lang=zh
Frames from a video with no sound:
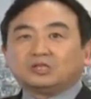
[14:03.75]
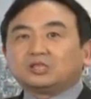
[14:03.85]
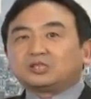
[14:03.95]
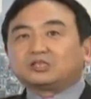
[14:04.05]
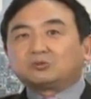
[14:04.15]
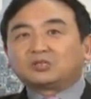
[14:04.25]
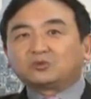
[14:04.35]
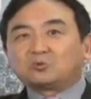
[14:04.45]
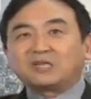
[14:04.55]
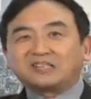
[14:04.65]
这就是
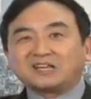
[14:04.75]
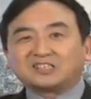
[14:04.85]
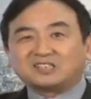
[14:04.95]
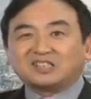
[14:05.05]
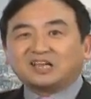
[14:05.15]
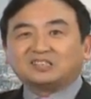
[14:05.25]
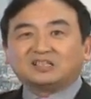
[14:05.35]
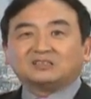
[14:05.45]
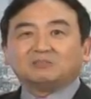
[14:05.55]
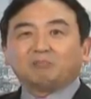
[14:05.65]
共产党死定的
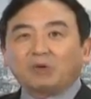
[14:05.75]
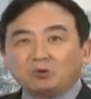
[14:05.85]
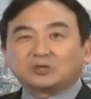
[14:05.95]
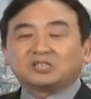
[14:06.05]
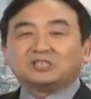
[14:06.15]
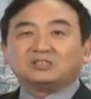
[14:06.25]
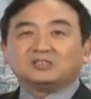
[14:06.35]
标志。